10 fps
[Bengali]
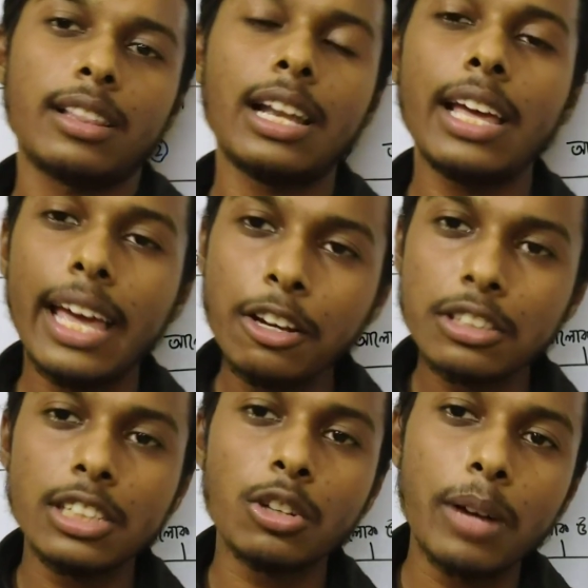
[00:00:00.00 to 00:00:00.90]
তাহলে এই
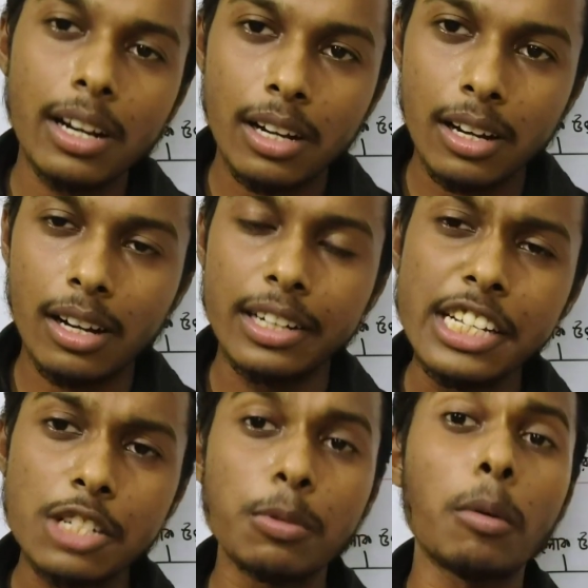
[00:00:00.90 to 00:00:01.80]
হচ্ছে তোমার
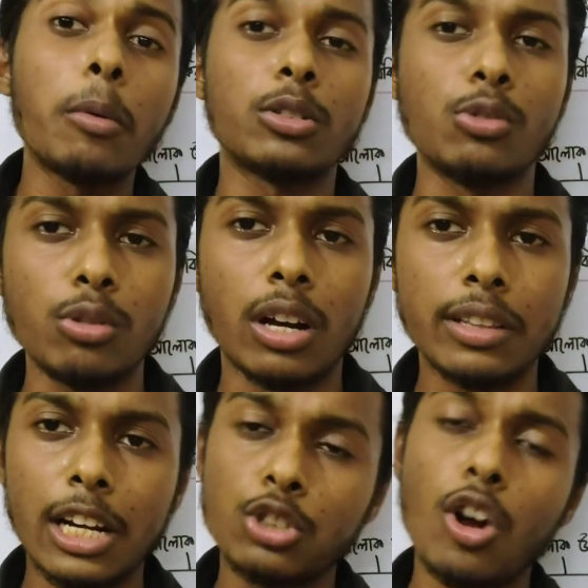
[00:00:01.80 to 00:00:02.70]
নিষ্প্রভ বস্তুর
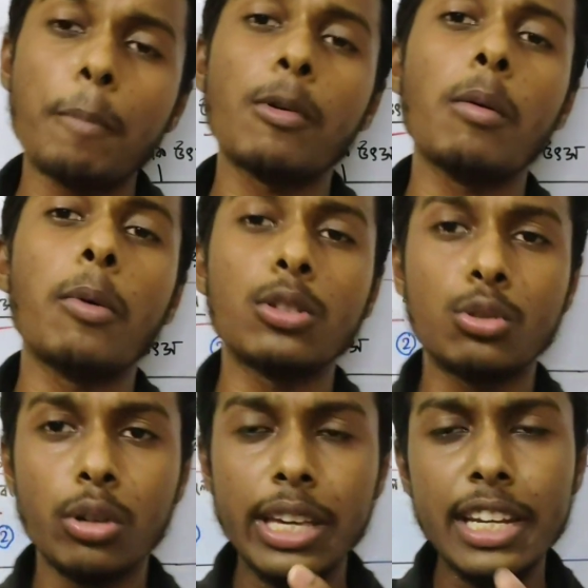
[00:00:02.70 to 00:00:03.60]
উদাহরণ তাহলে সপ্রভ
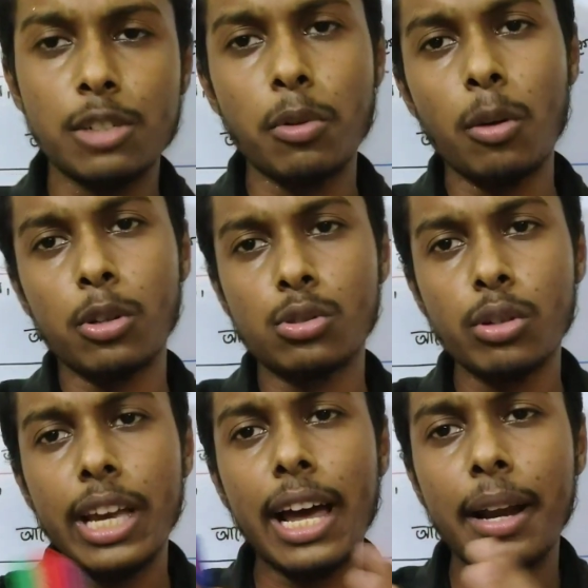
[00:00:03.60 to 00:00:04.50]
বস্তু কি নিষ্প্রভ
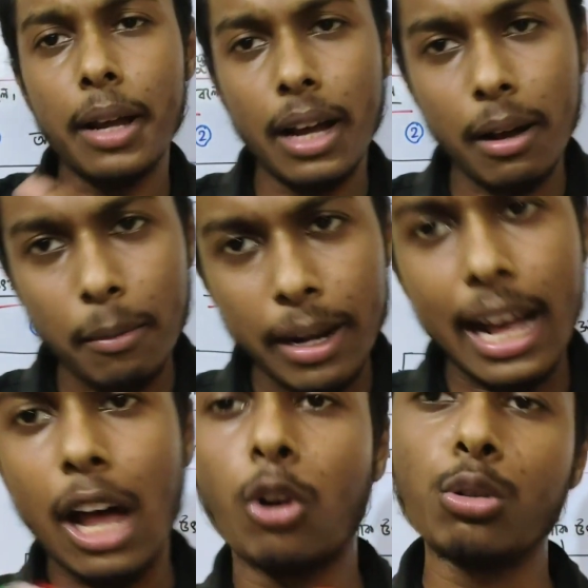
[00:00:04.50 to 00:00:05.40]
বস্তু কি আর
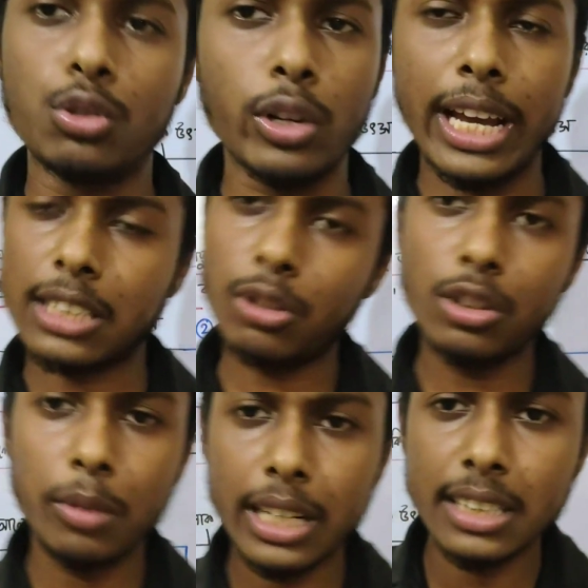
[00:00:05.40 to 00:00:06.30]
মানে আলোক উৎস কি আশা
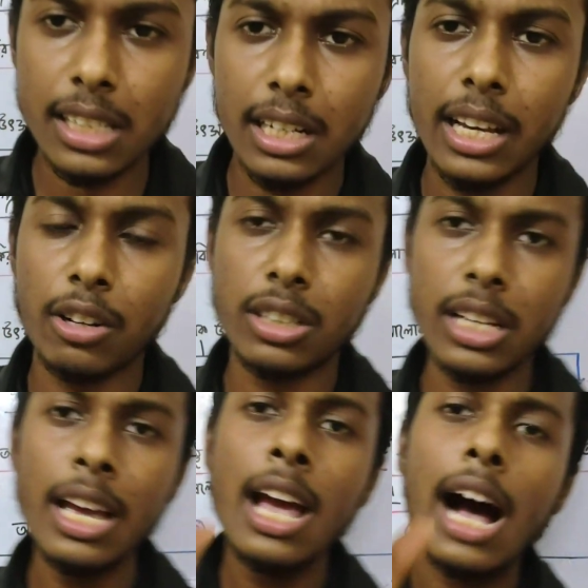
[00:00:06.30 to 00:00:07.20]
করি তোমাদের কাছে ক্লিয়ার
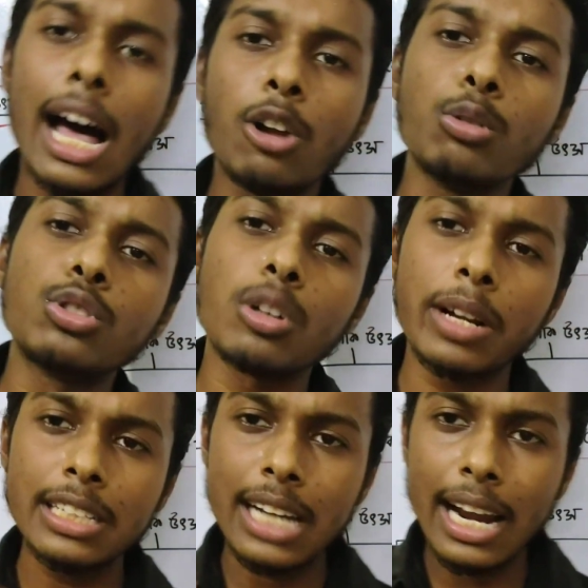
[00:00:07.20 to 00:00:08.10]
হয়েছে আলোক উৎস
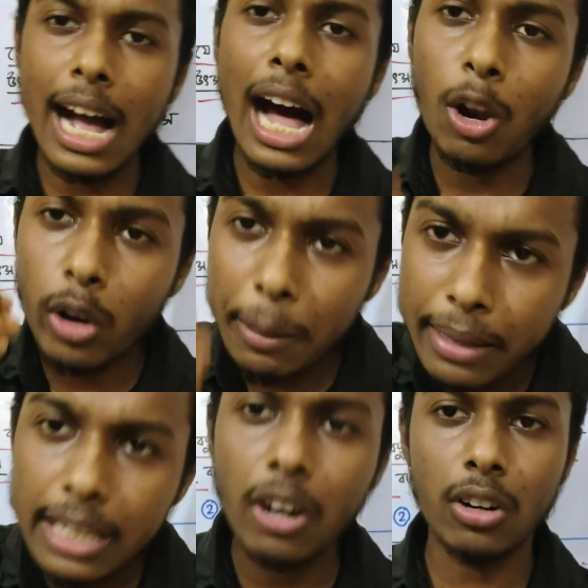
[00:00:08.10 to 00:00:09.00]
মানে যারা আলোকে
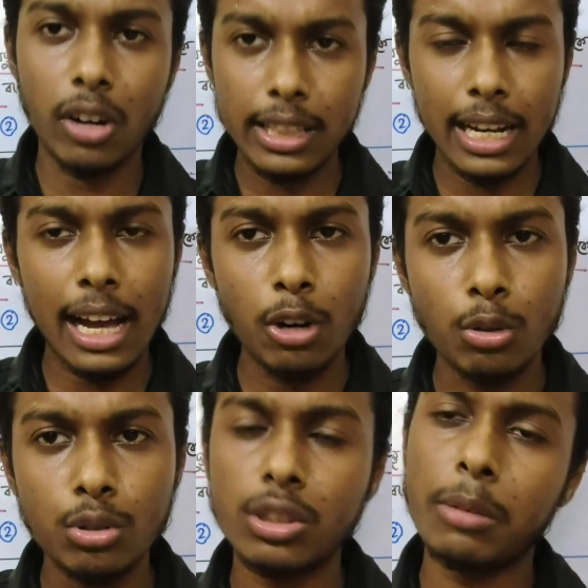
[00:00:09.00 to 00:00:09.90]
বিকিরণ করে তারা
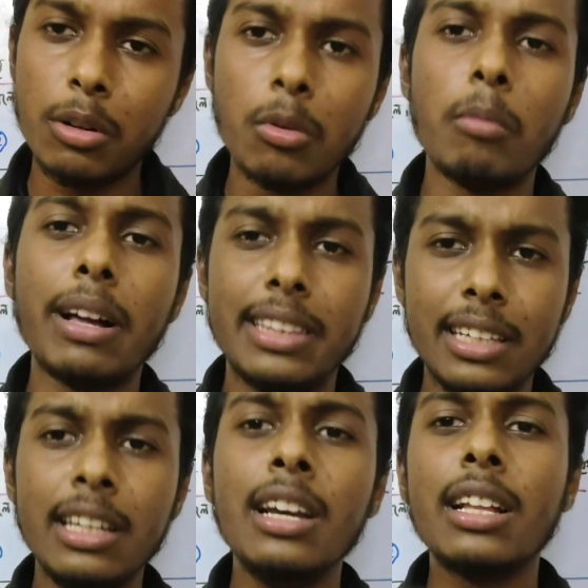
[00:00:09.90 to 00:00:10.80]
আলোক উৎস যেমন
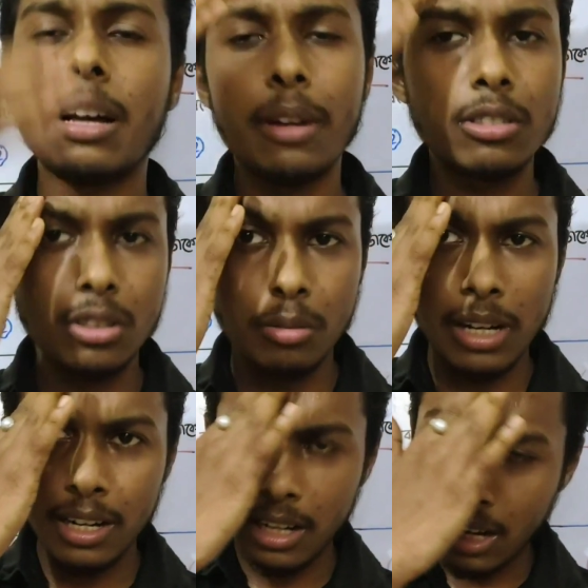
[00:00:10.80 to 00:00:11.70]
মোমবাতি তারপর হচ্ছে
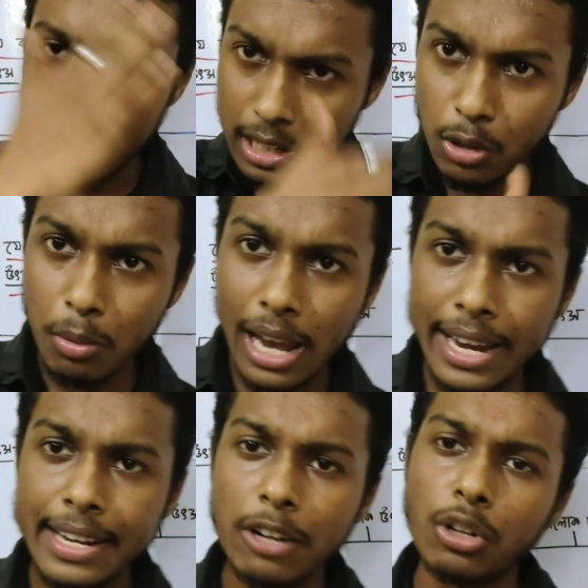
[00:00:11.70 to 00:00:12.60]
তোমার
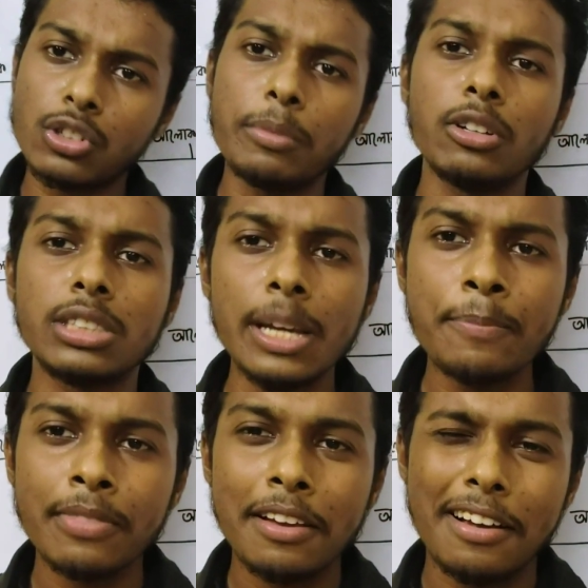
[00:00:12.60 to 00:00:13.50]
টিউবলাইট এগুলো সবই হচ্ছে
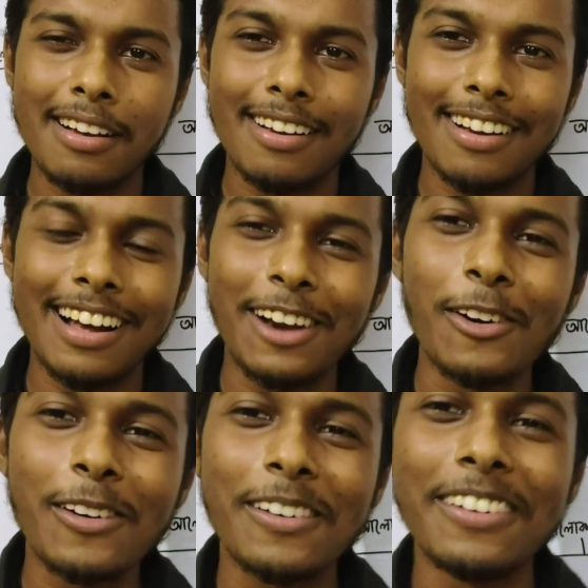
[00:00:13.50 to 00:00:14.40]

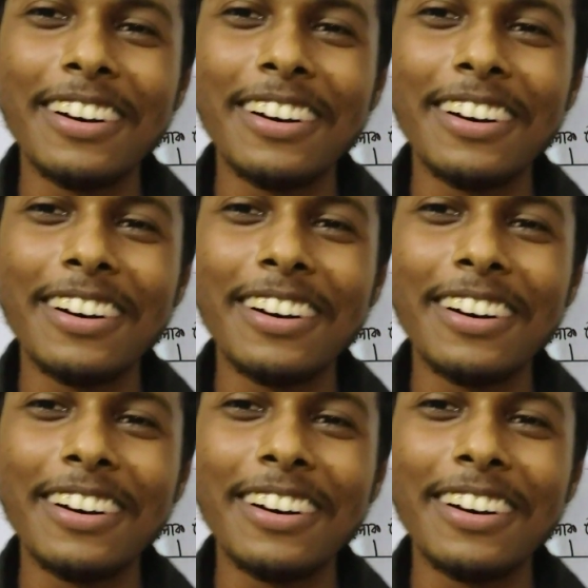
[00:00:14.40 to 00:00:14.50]
আলোক